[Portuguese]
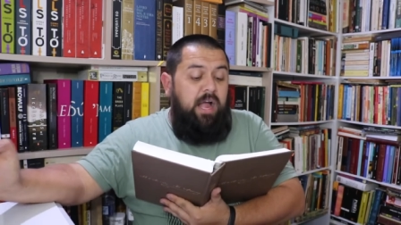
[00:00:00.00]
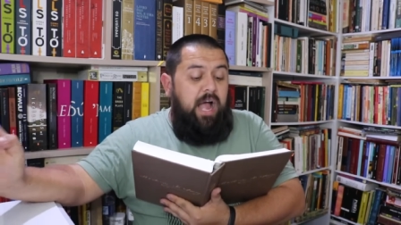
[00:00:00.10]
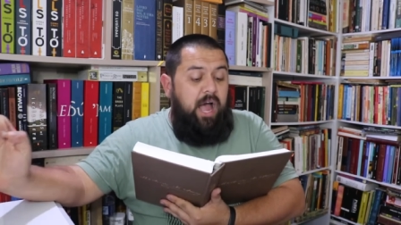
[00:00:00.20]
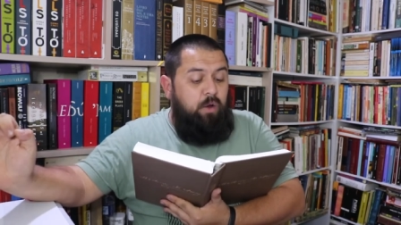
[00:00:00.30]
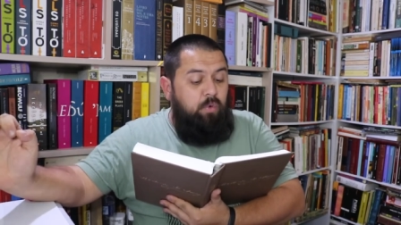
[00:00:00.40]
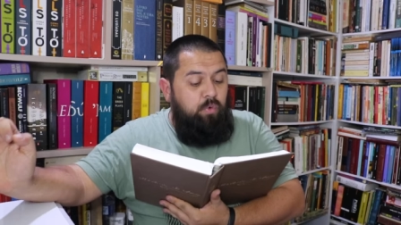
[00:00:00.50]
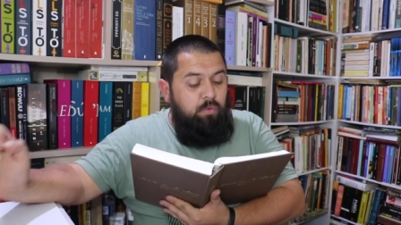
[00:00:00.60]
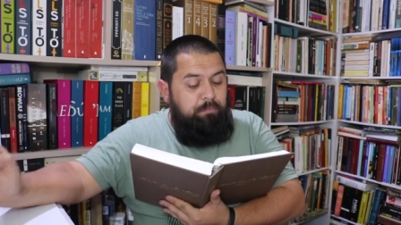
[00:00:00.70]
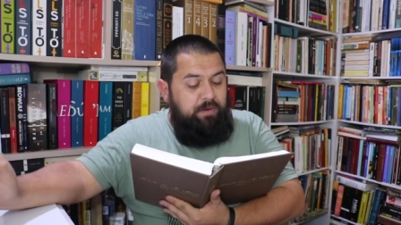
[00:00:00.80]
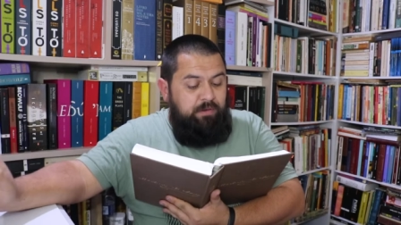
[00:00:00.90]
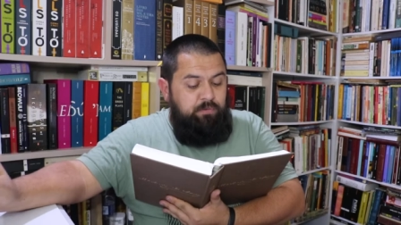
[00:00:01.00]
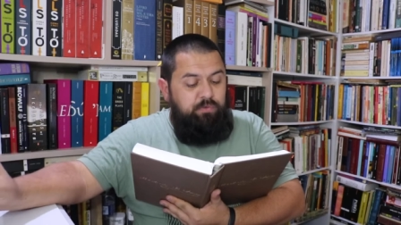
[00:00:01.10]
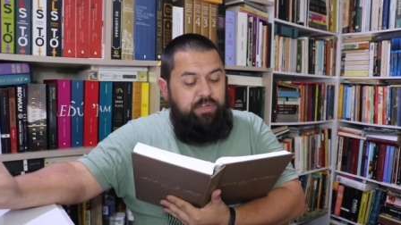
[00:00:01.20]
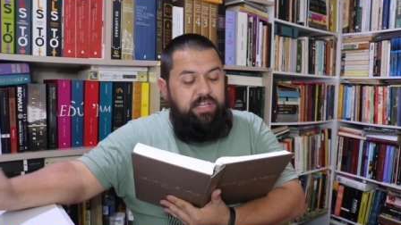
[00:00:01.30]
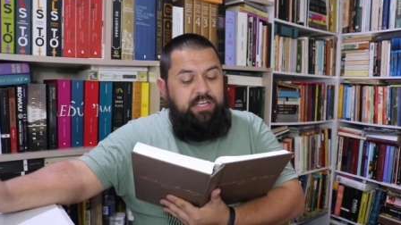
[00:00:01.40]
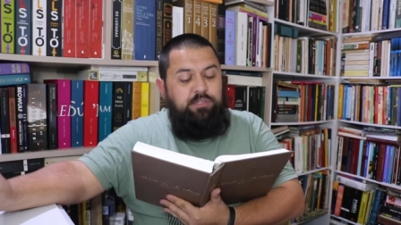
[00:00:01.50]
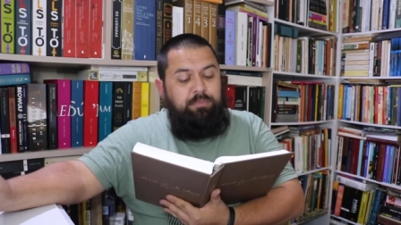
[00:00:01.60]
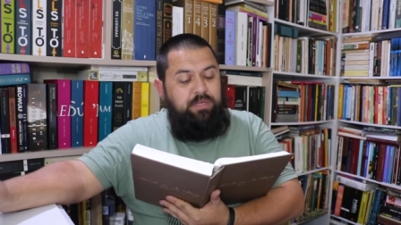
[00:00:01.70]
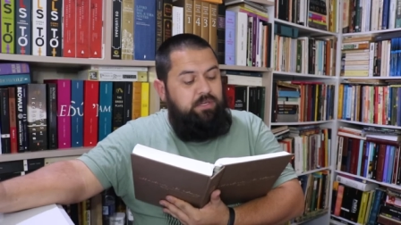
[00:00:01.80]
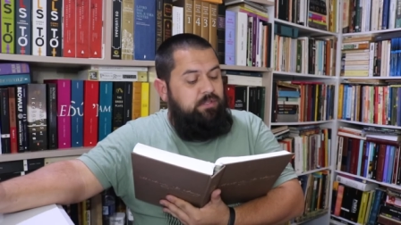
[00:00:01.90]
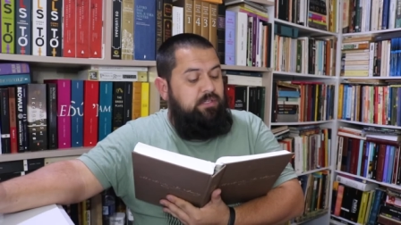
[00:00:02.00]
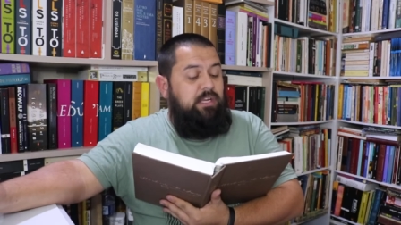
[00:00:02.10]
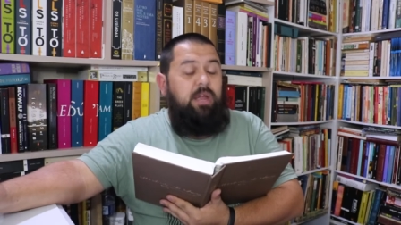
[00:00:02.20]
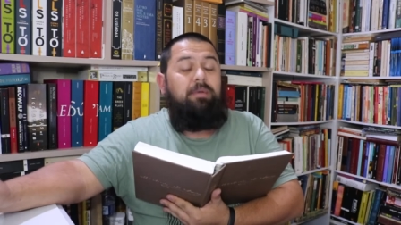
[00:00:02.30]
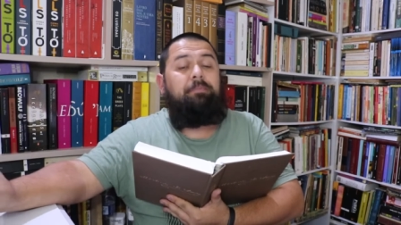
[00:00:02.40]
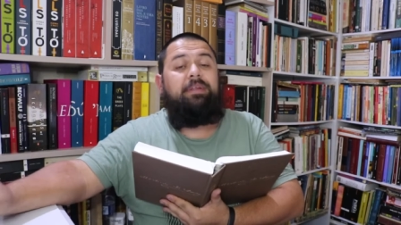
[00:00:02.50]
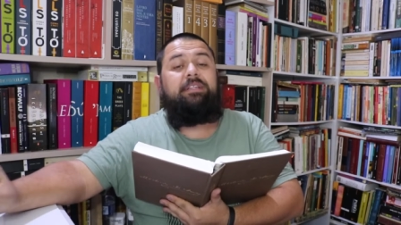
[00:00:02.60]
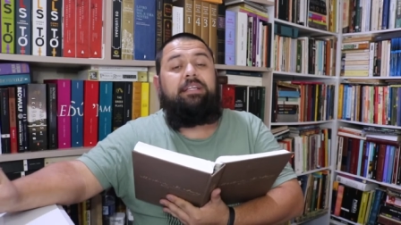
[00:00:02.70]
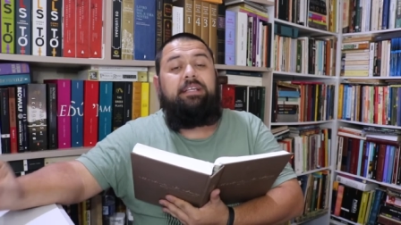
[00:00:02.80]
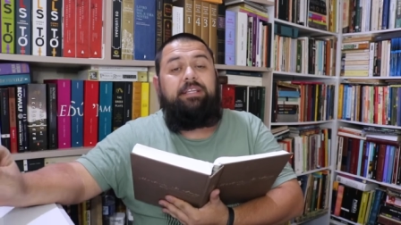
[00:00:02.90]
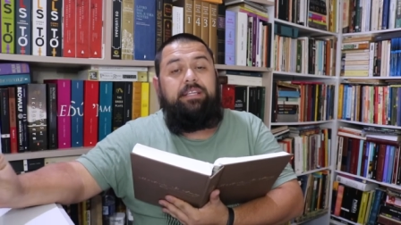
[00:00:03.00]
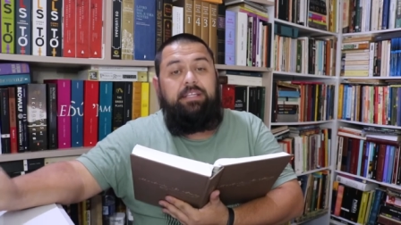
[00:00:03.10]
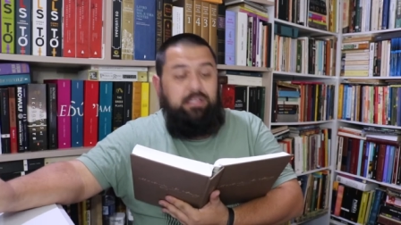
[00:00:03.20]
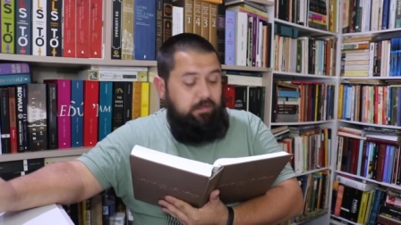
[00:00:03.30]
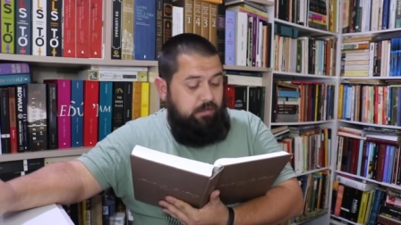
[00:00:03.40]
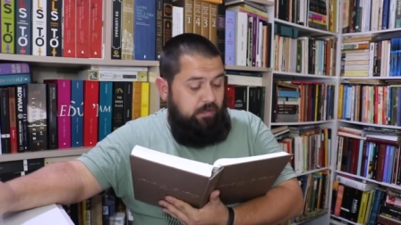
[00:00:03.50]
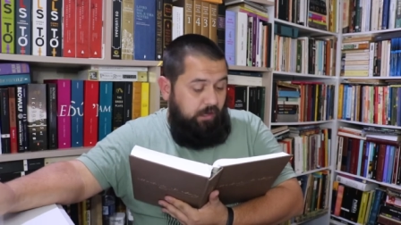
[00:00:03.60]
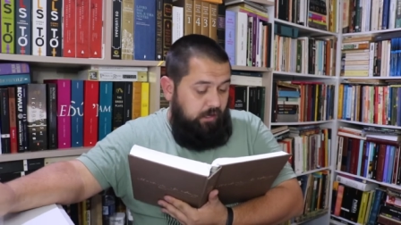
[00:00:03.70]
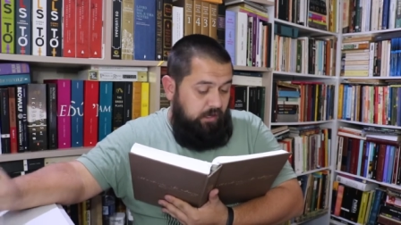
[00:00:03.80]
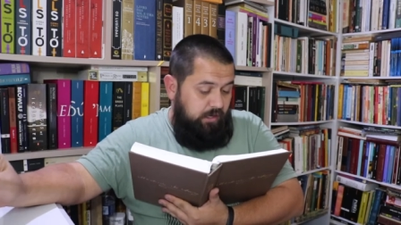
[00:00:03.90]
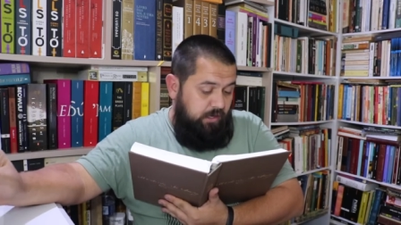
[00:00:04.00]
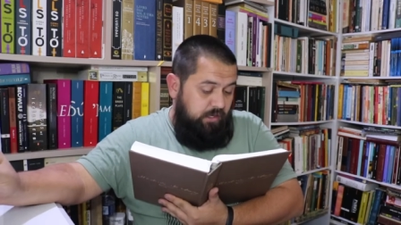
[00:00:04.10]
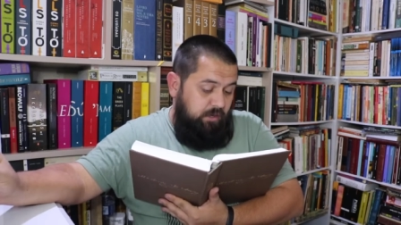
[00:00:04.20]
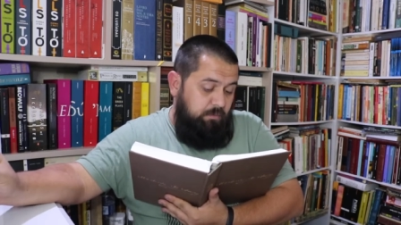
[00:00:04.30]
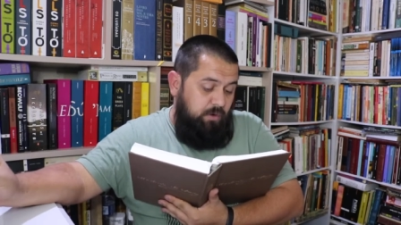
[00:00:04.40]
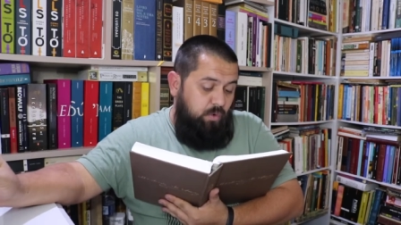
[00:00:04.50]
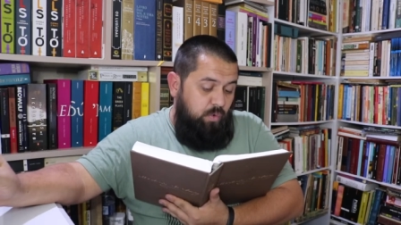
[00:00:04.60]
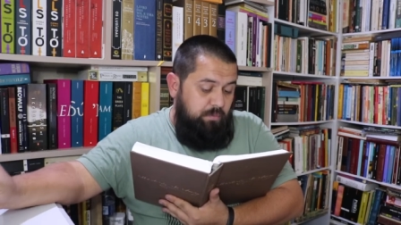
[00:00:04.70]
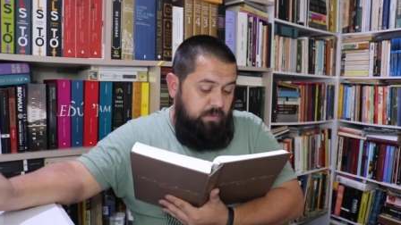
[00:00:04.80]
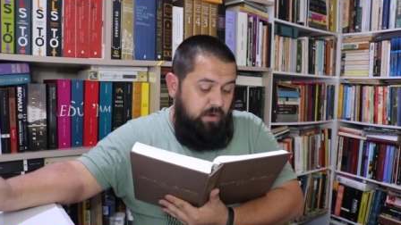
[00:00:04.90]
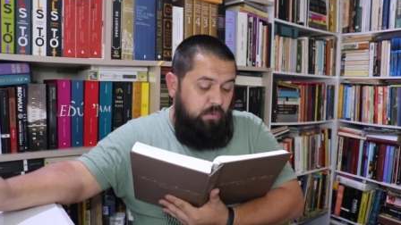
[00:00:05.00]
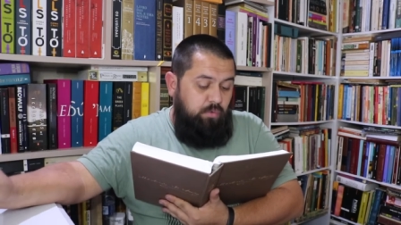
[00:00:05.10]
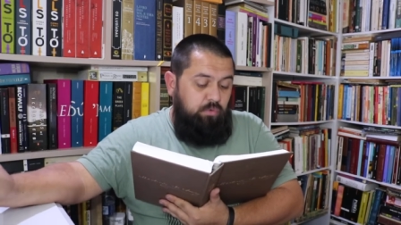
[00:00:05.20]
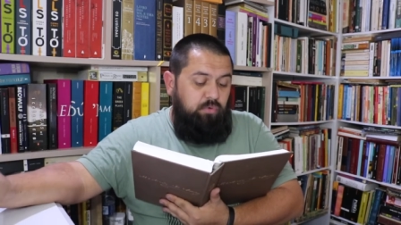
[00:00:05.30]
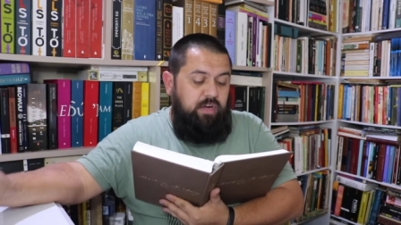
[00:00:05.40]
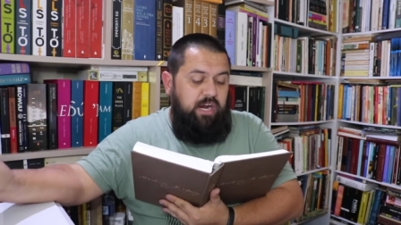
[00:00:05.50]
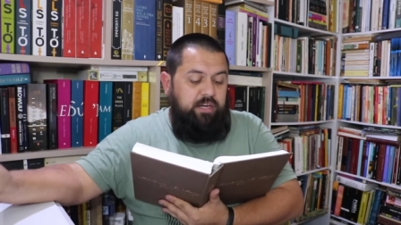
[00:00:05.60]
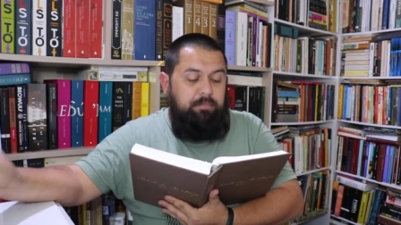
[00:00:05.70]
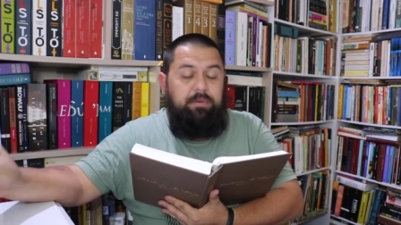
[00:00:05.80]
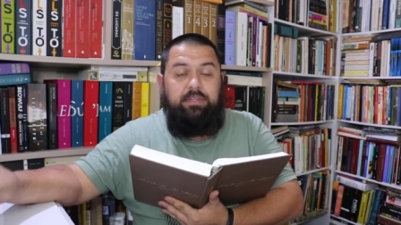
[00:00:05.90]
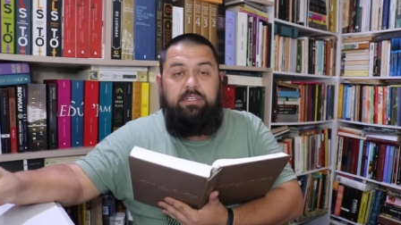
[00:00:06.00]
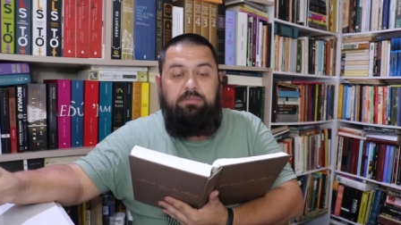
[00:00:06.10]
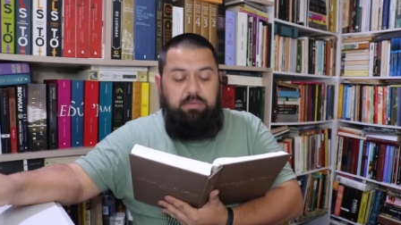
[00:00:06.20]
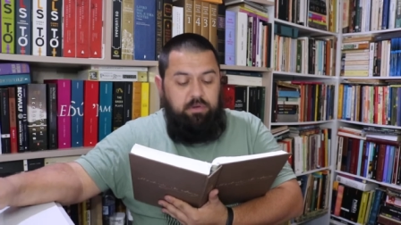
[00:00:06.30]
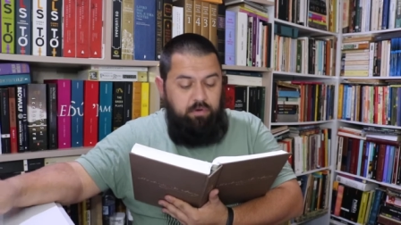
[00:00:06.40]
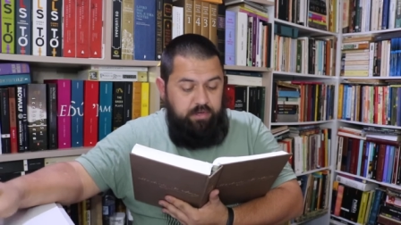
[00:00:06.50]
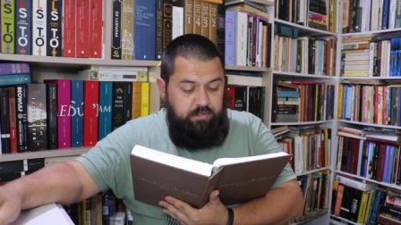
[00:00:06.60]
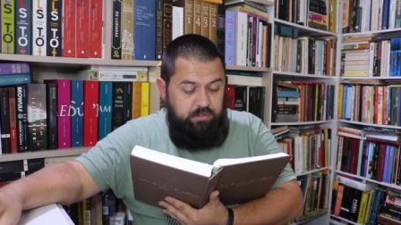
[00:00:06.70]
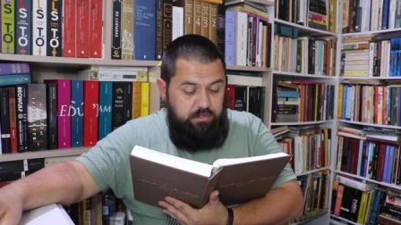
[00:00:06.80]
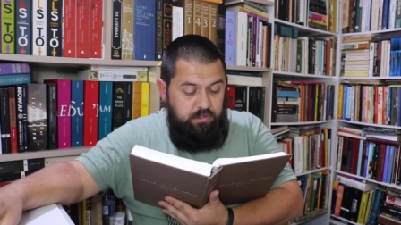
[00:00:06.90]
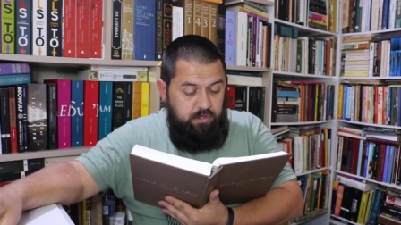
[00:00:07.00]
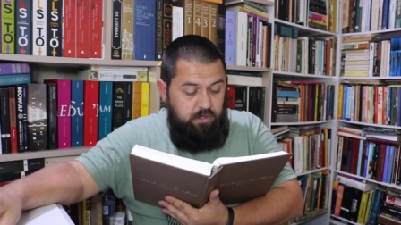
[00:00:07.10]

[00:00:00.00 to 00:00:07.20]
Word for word: A culpa foi da esperança, que é uma planta daninha, e que me comeu o lugar de plantas melhores.